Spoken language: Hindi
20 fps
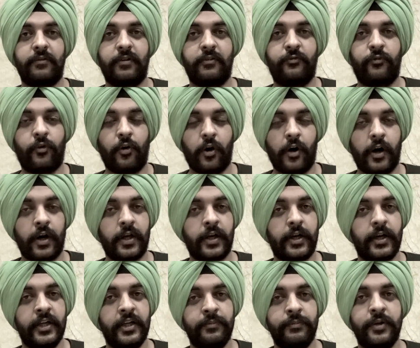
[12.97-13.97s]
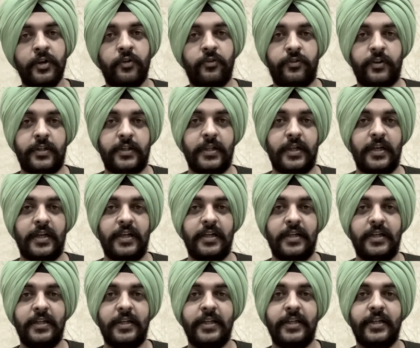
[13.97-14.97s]
फ्रॉड कहीं भी हो सकता है
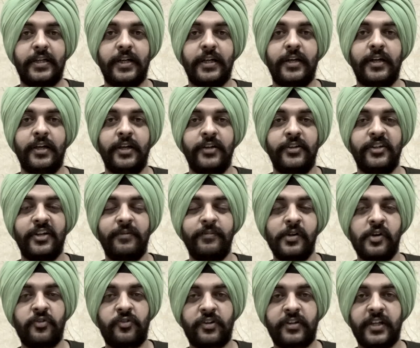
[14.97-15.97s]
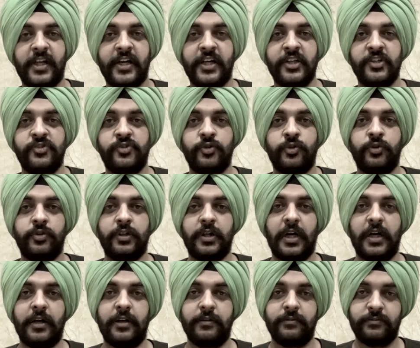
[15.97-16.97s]
ठीक है ये भी हो सकता है कि जो
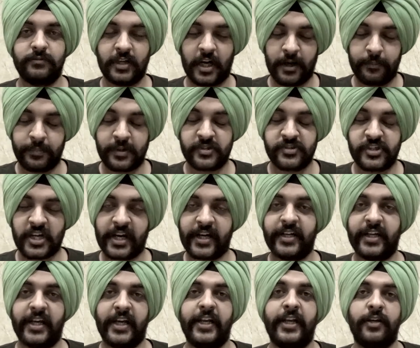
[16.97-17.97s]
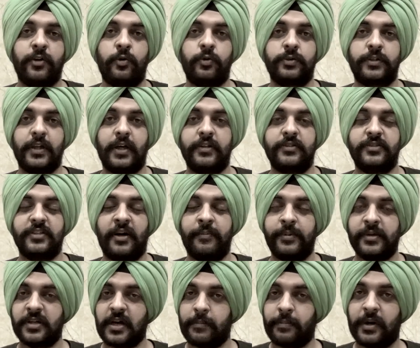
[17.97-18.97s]
जहाँ पर चेकड इन होता है जहाँ
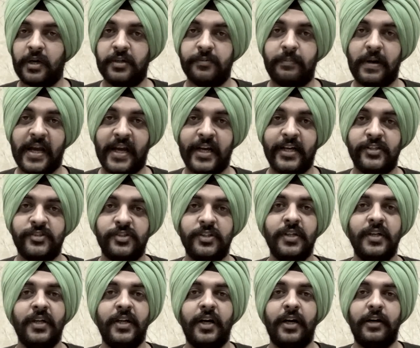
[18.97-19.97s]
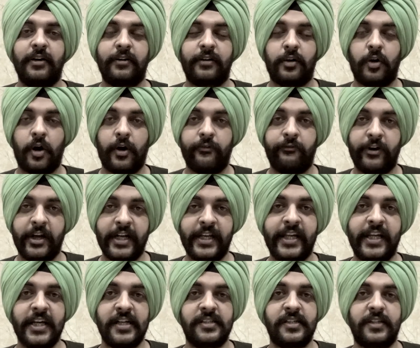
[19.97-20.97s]
पर आपका बैगेज का वेट
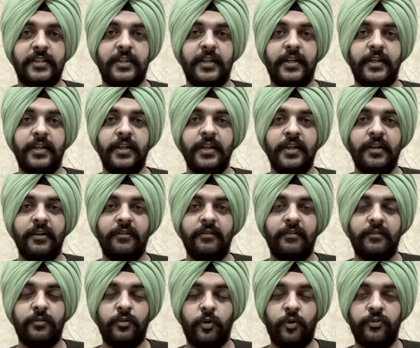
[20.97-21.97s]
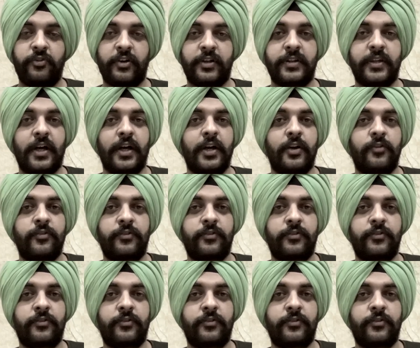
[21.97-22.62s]
किया जाता है हो सकता है